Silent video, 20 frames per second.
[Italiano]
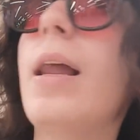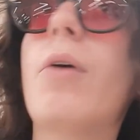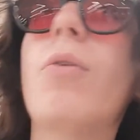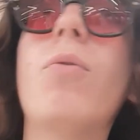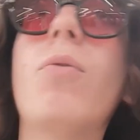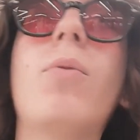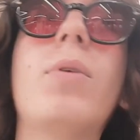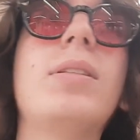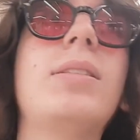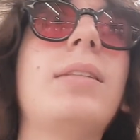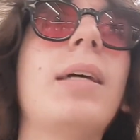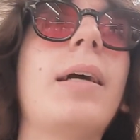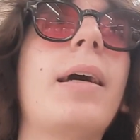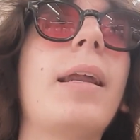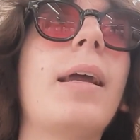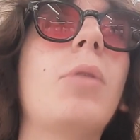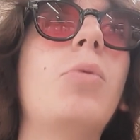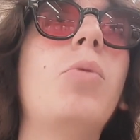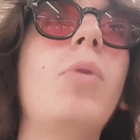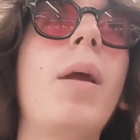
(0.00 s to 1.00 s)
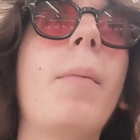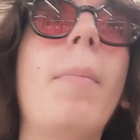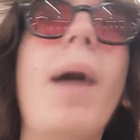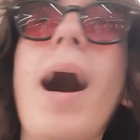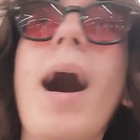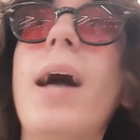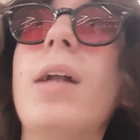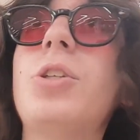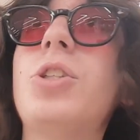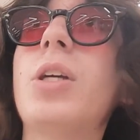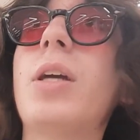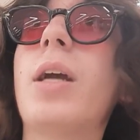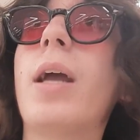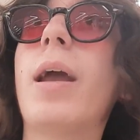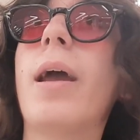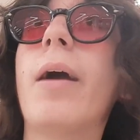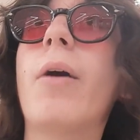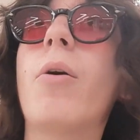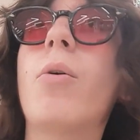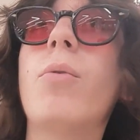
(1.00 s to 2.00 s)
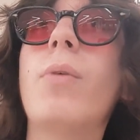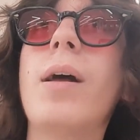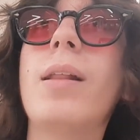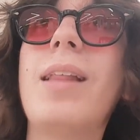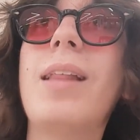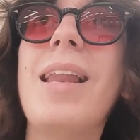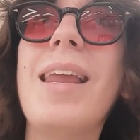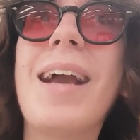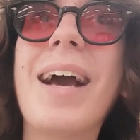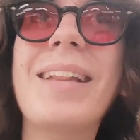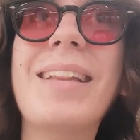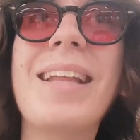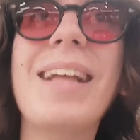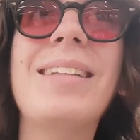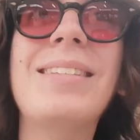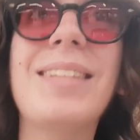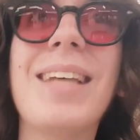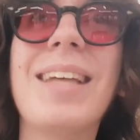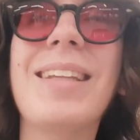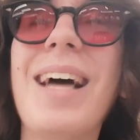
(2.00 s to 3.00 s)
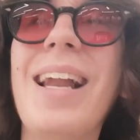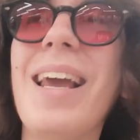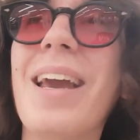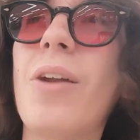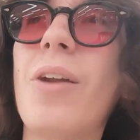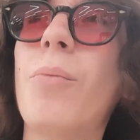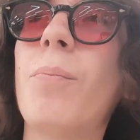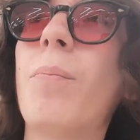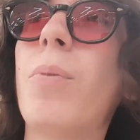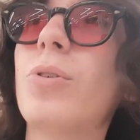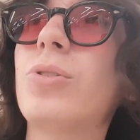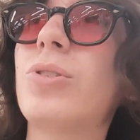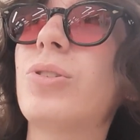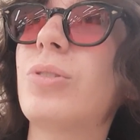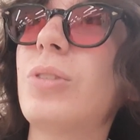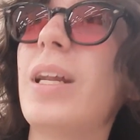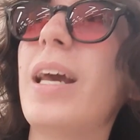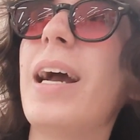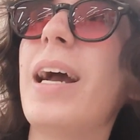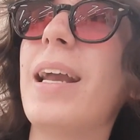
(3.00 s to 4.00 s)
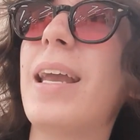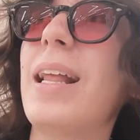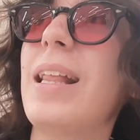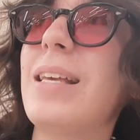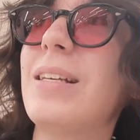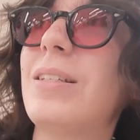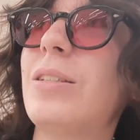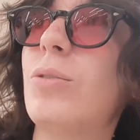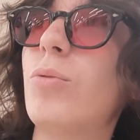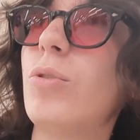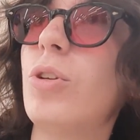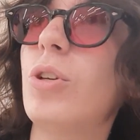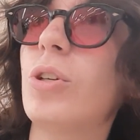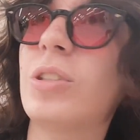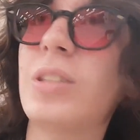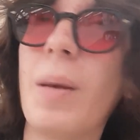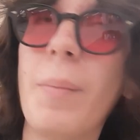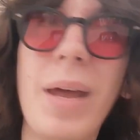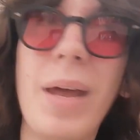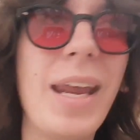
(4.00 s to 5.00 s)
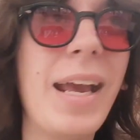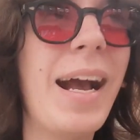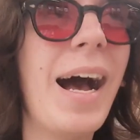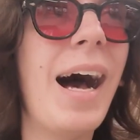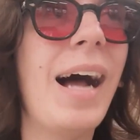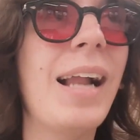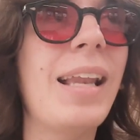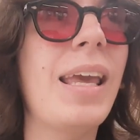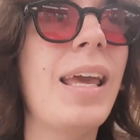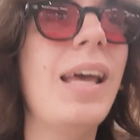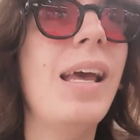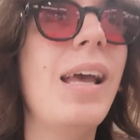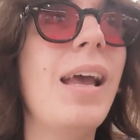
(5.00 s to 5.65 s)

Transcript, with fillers: con queste creature magiche, con una delicatezza tale che non possono neanche gli studios americani.